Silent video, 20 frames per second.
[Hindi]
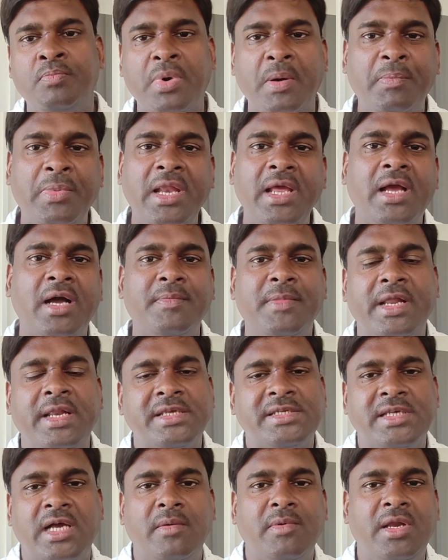पब्लिक
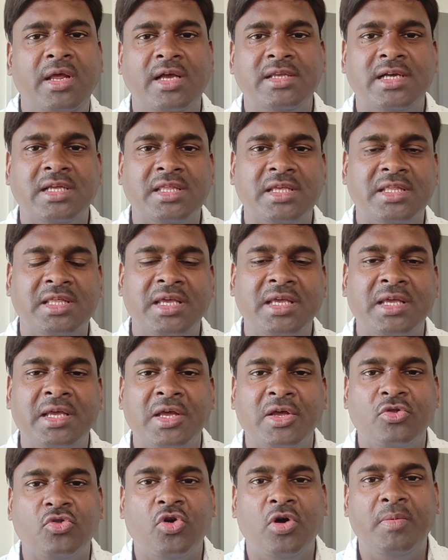हमारे सामने आ जाती थी
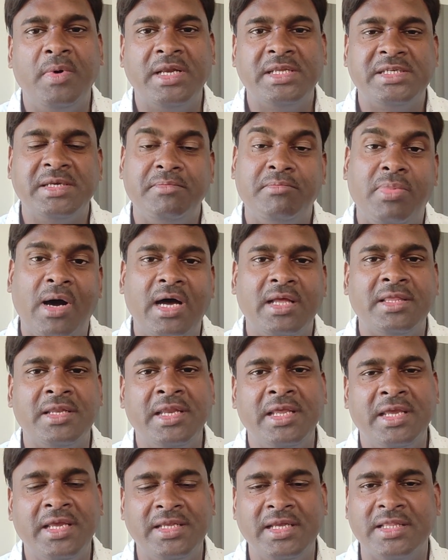तो हमारे से बात
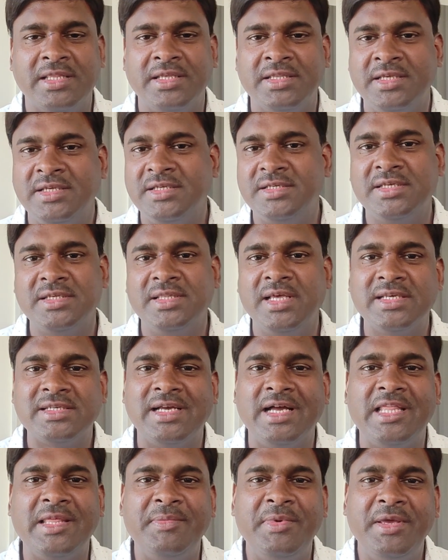नहीं की जाती थी जैसे दस
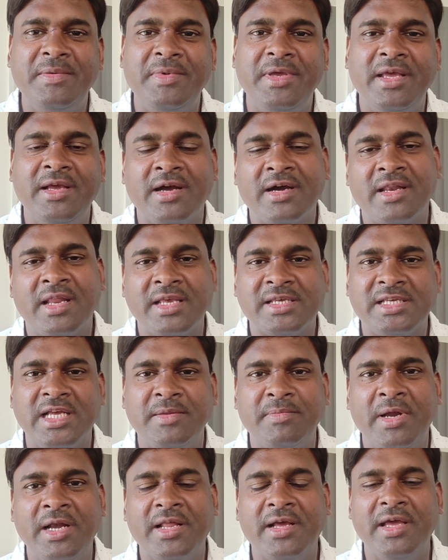आदमी भी अगर एक
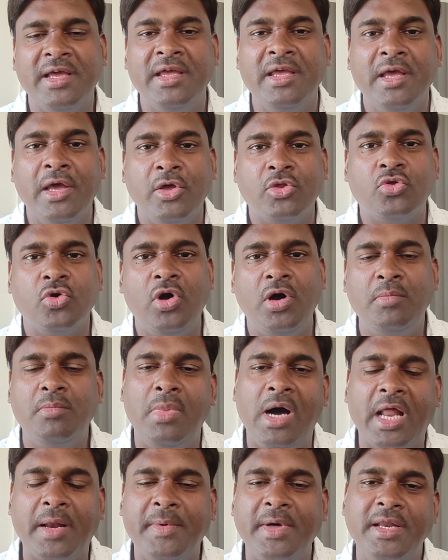साथ बैठ गए तो
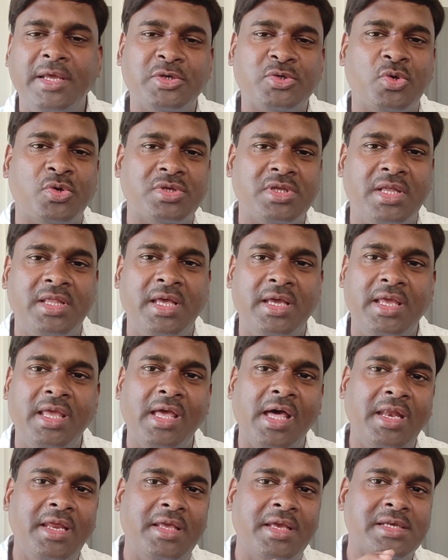हम बार बार ये सोचते थे
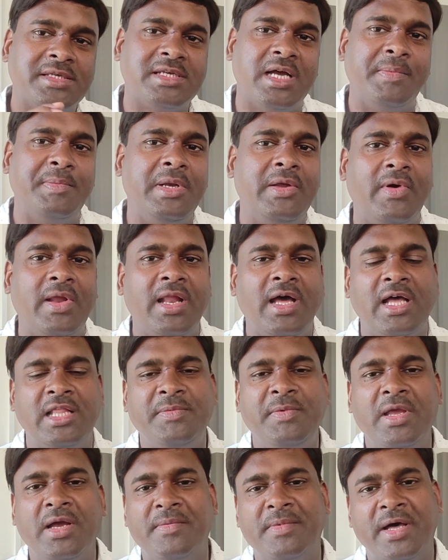कि यार ये सामने वाला
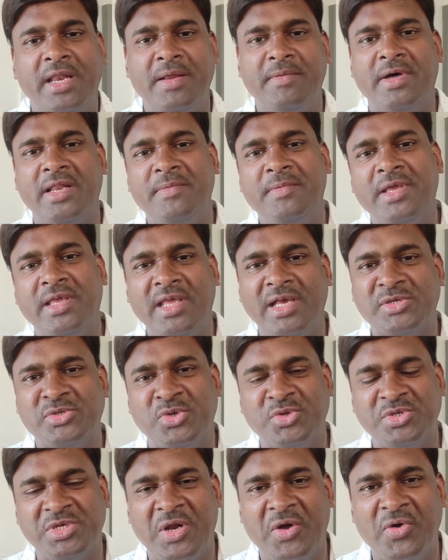आदमी हमारे बारे में क्या
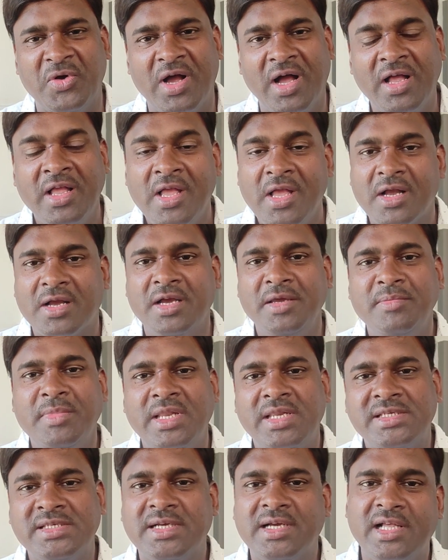सोच रहा होगा कहीं
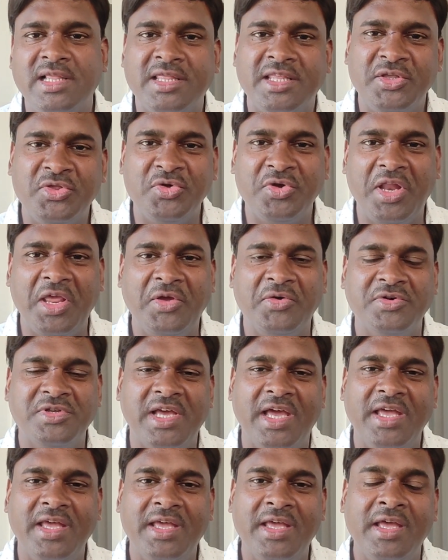मेरे से गलती तो नहीं हो
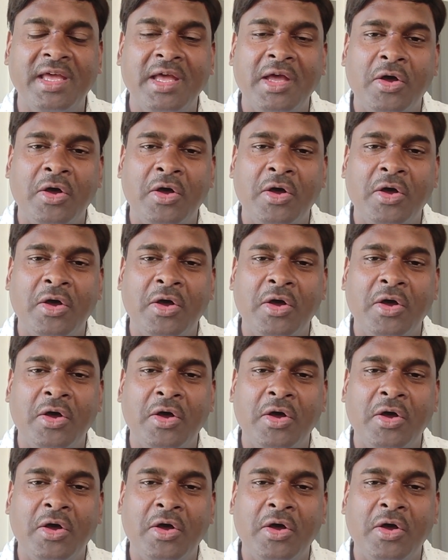जाएगी